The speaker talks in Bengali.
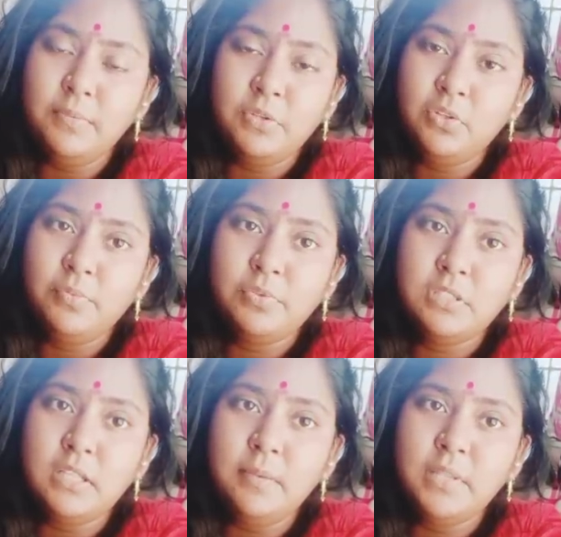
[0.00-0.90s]
এই মতো
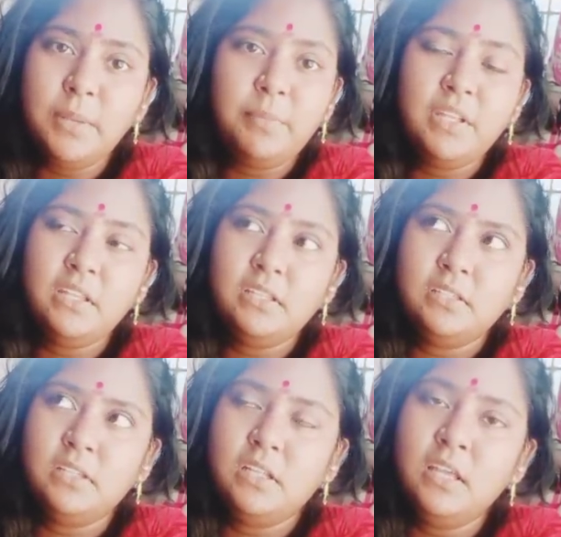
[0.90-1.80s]
অবস্থা না আমি রিম্মাদের
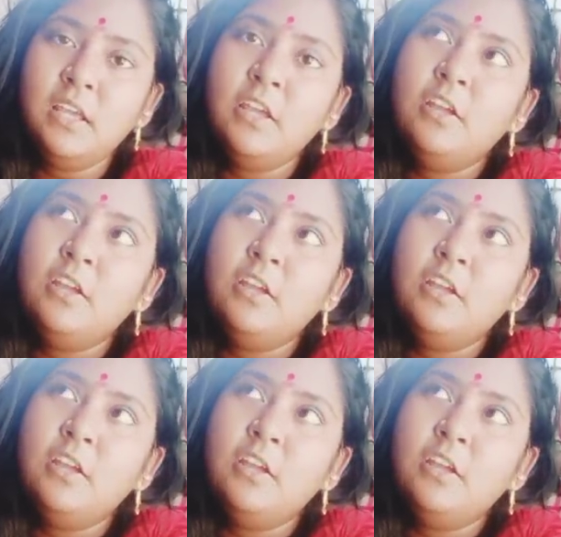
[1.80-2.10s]
সাথে